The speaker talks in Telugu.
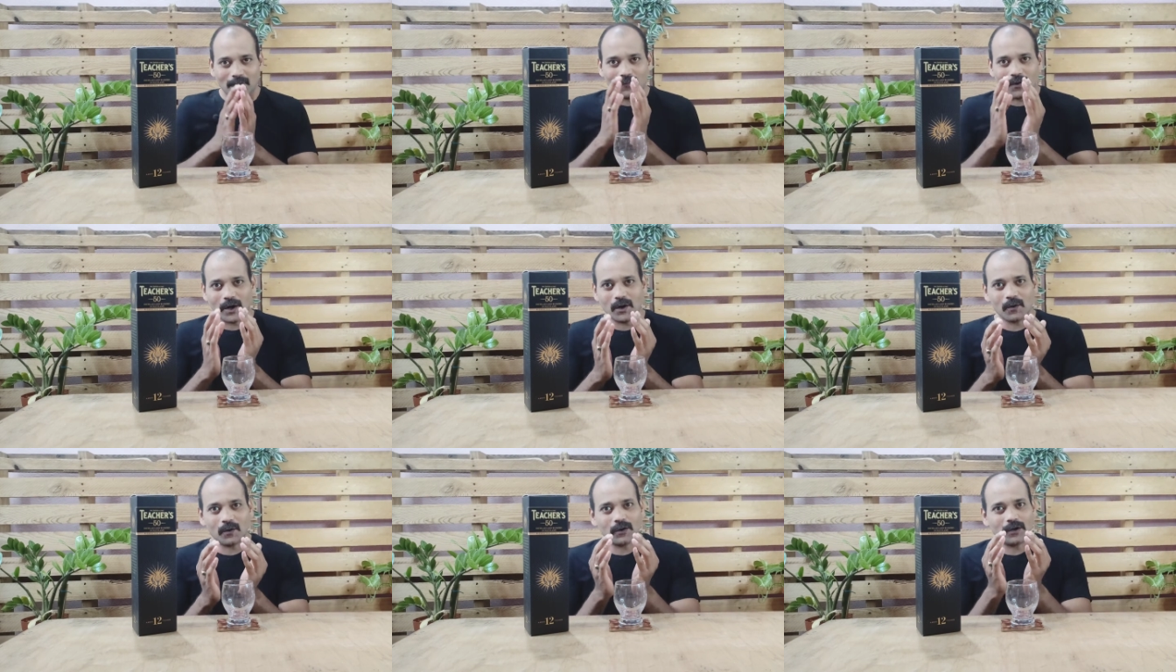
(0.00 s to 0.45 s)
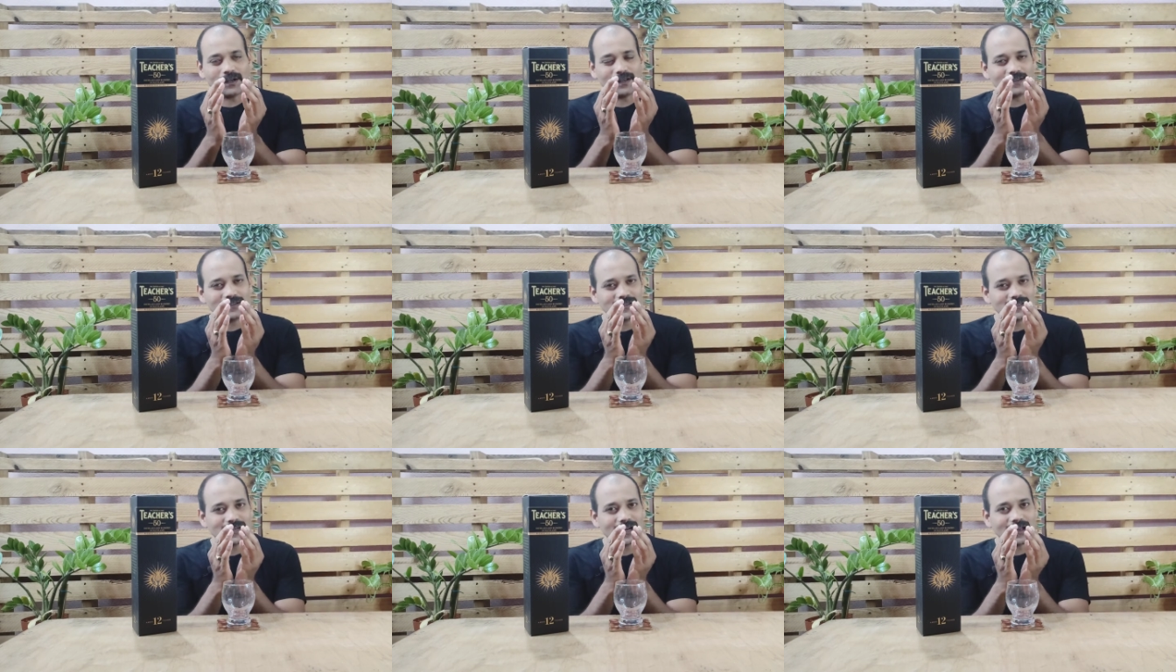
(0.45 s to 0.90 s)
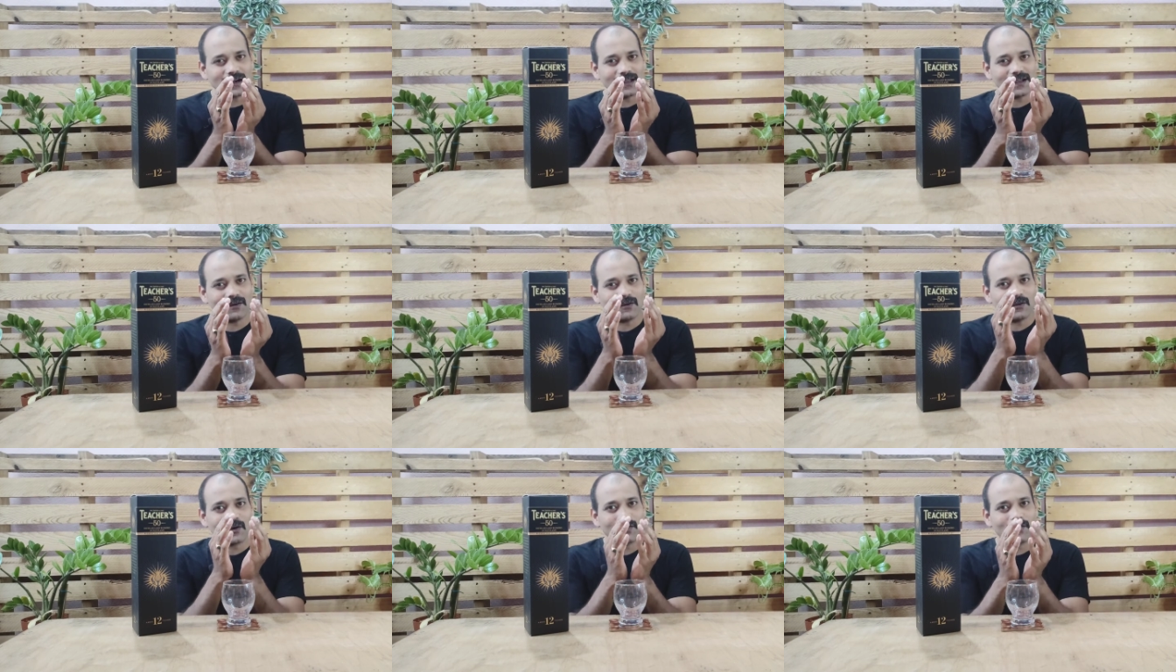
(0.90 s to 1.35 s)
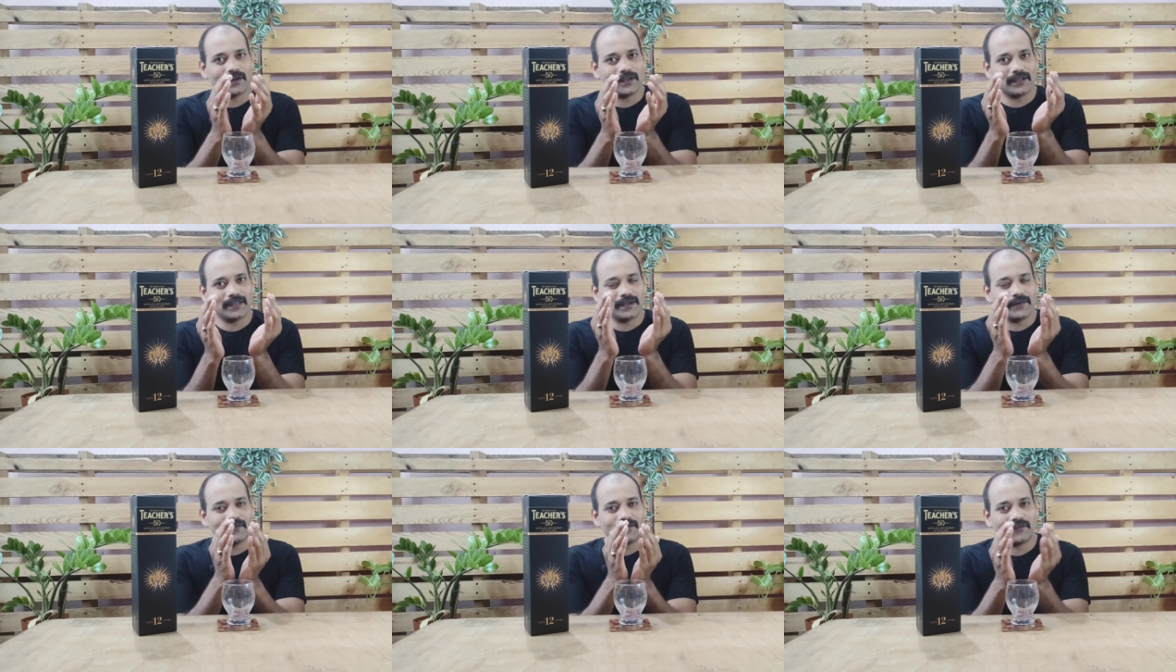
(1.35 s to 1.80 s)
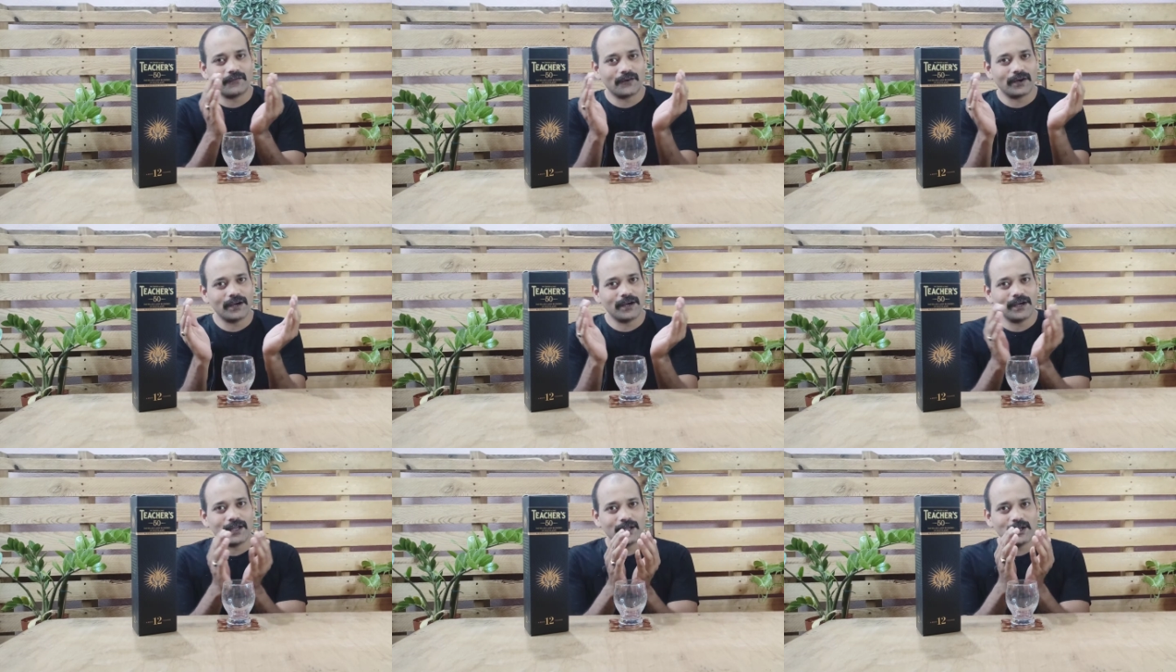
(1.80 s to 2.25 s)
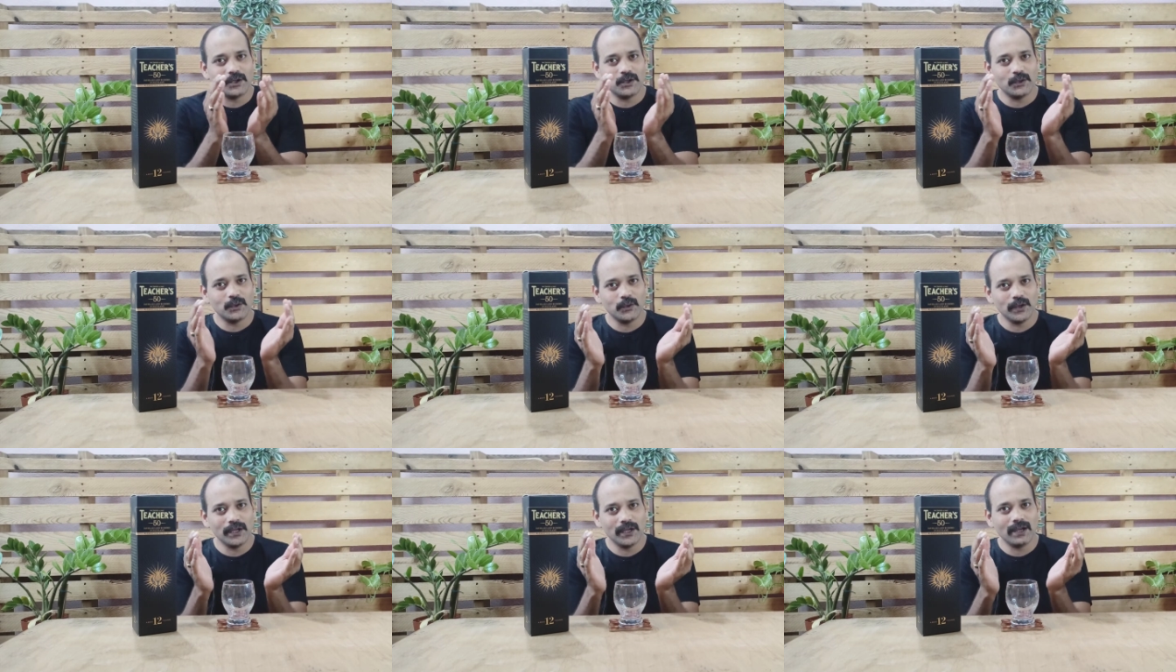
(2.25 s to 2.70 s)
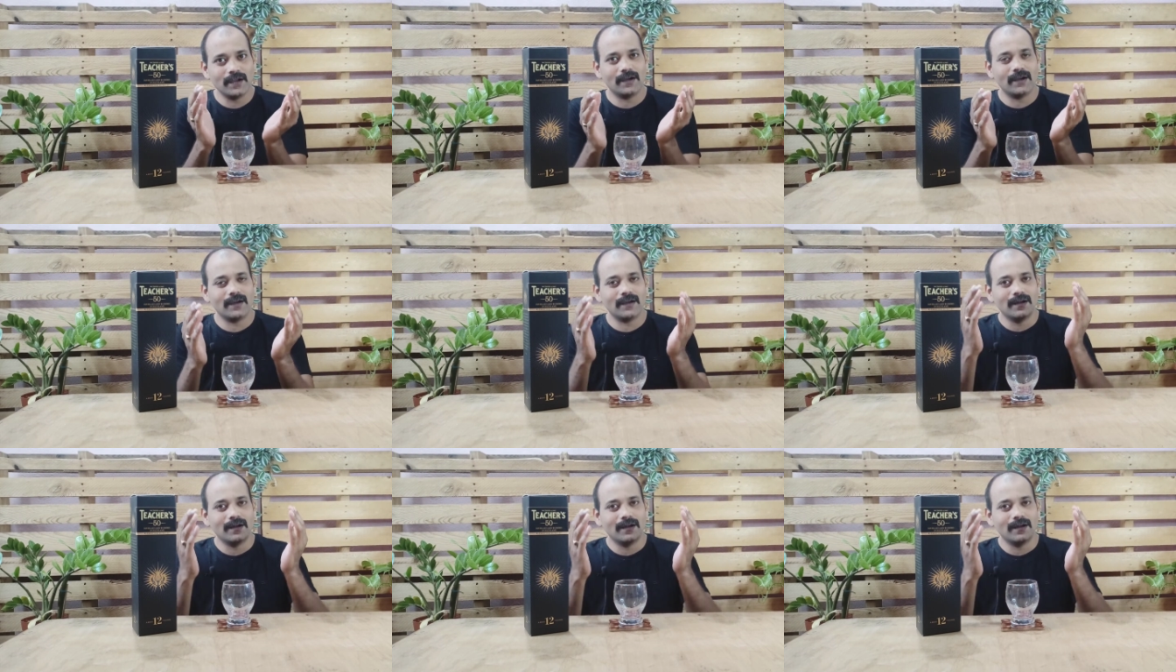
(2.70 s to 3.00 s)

వాళ్ళు ఒక చాలా ఒక డిఫరెంట్ యూనిక్